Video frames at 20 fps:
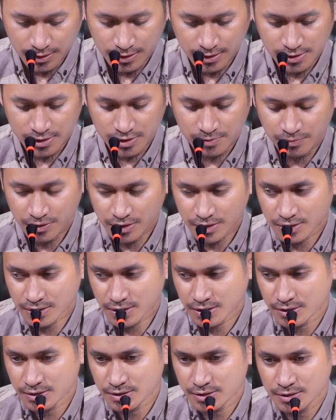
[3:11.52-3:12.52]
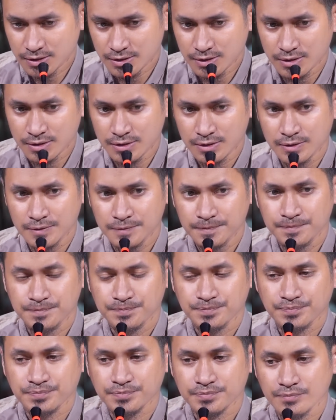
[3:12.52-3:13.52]
Di kesempatan kali ini
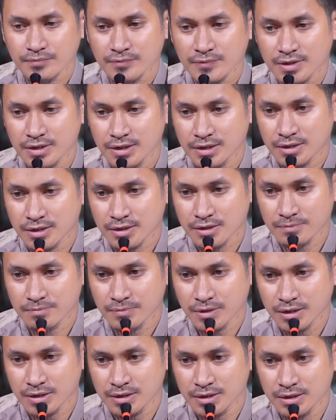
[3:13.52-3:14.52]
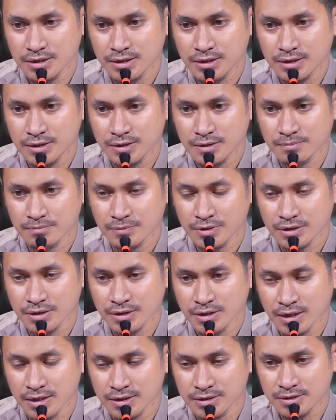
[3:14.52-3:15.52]
kita kembali
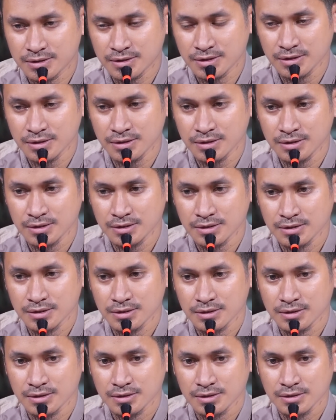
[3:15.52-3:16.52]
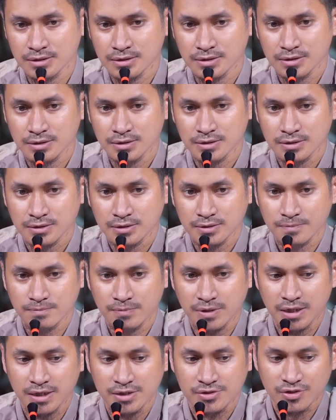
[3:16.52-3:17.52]
mengkaji
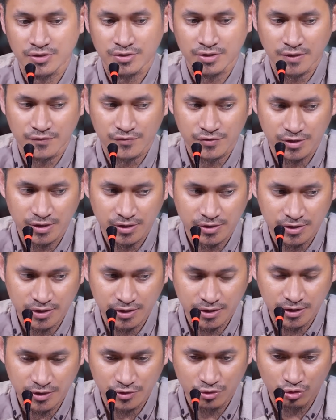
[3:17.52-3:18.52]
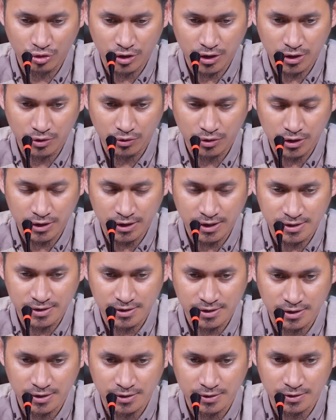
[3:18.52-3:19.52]
bahasan tafsir saking surat
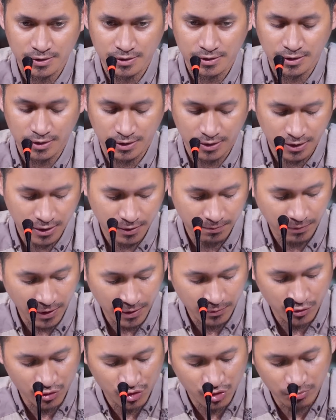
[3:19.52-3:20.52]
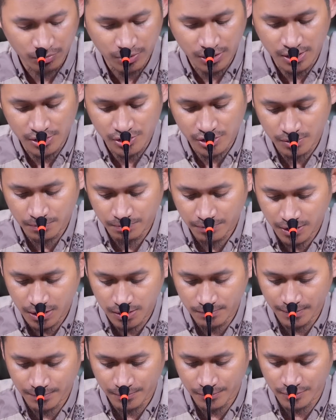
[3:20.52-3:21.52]
Yasin ayat 49 sampai
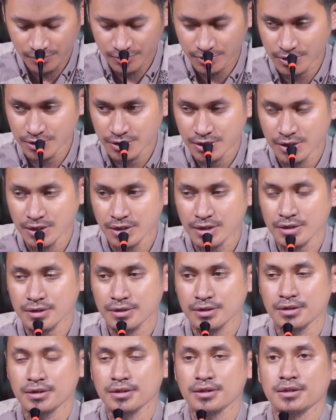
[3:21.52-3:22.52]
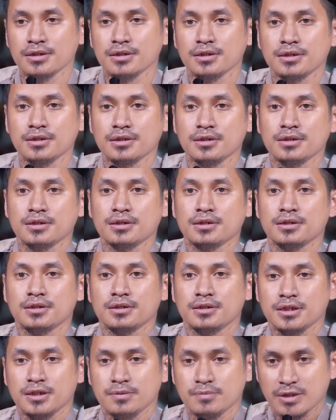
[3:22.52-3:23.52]

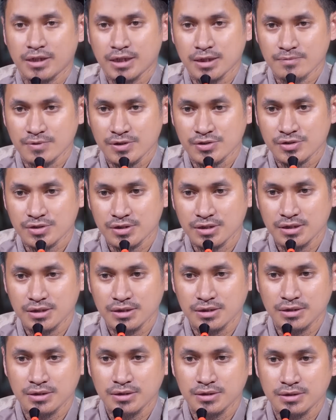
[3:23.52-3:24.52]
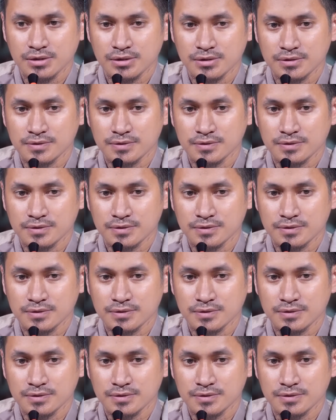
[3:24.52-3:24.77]
53 di mana masih